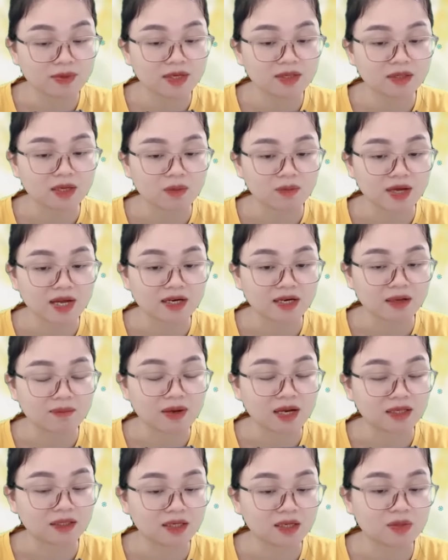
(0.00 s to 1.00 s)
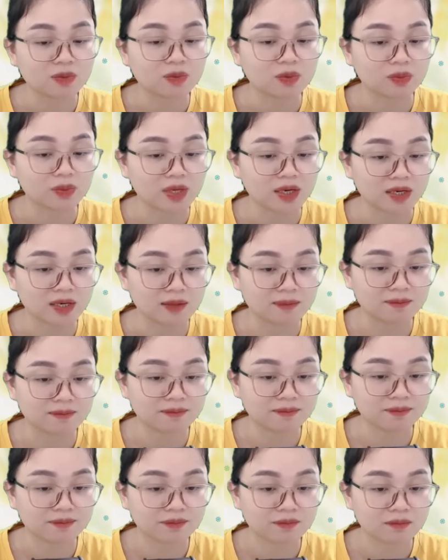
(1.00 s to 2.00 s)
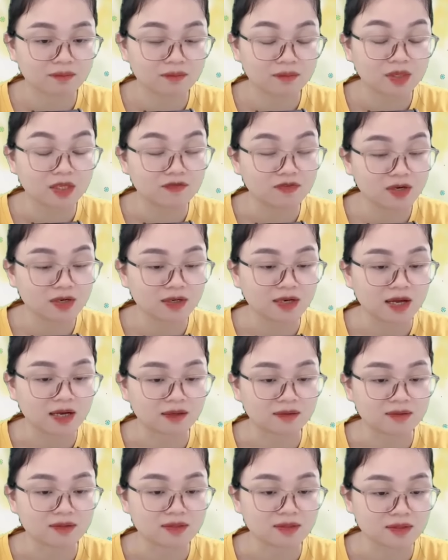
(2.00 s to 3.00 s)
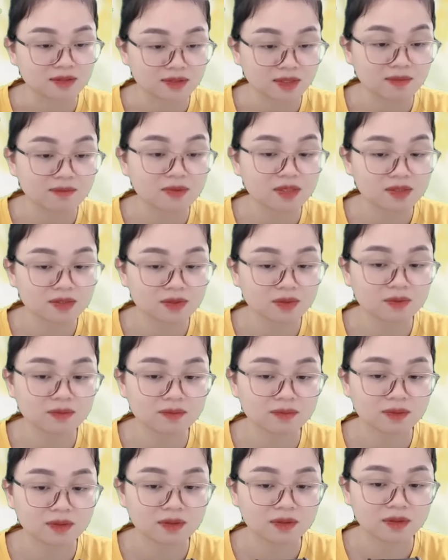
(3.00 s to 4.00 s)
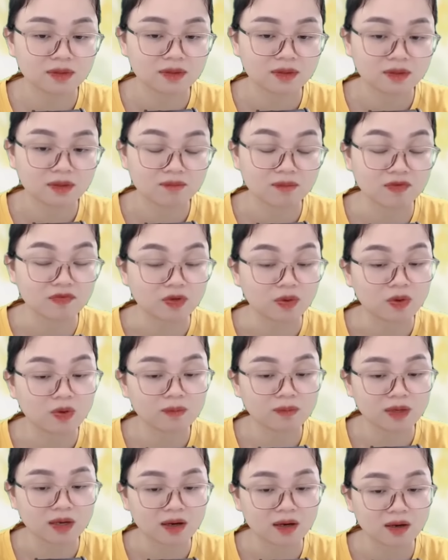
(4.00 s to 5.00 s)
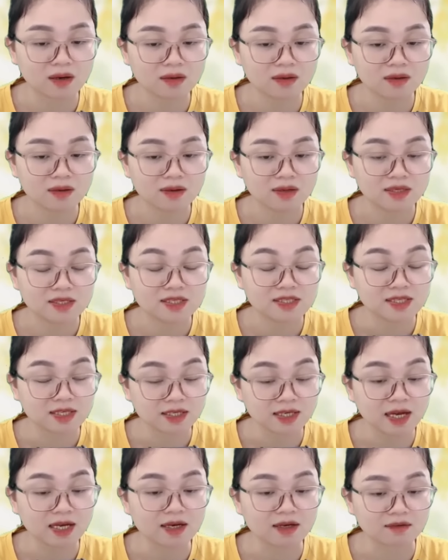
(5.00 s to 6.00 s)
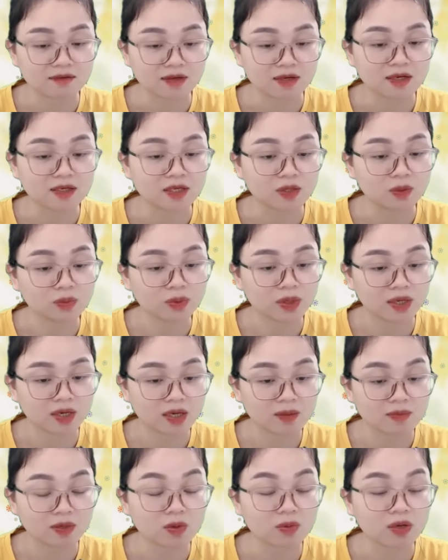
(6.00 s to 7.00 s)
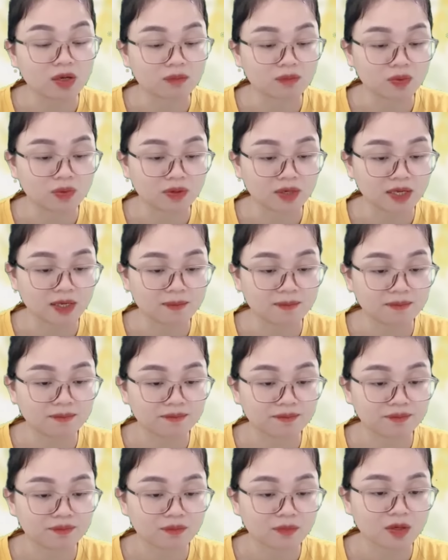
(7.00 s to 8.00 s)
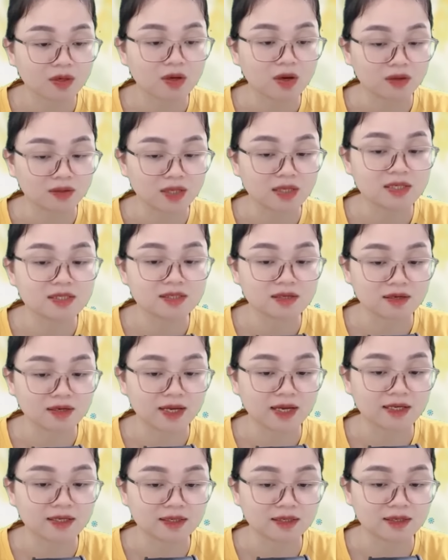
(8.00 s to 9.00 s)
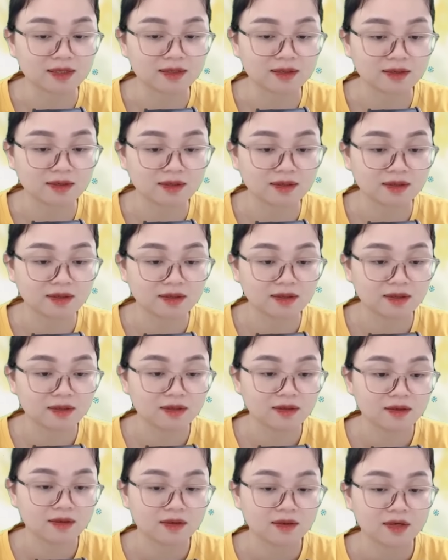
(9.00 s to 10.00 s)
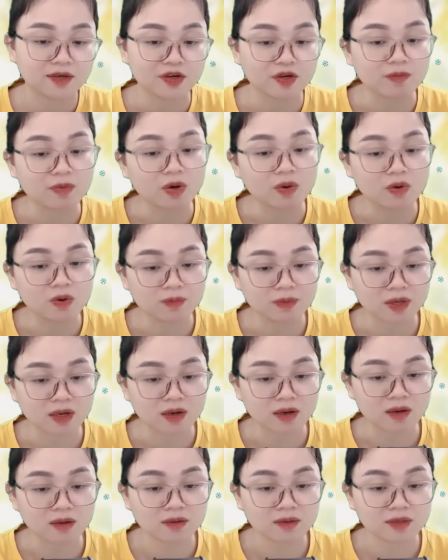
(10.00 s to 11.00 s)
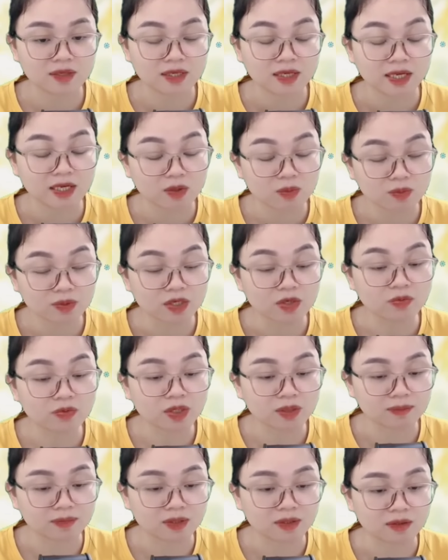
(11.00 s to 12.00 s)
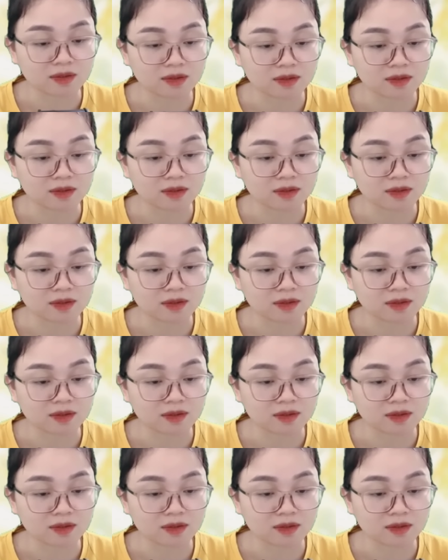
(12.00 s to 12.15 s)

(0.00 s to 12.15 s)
Sau khi biết Ngọc Anh là bạn thân của Tuệ Lâm Thì Vương Đằng rất bức xúc Bởi vì hôm đó Chính anh là người đã cứu Tuệ Lâm ở câu lạc bộ đêm Khỏi tên sở khanh kia Nếu mà hôm đó anh không cứu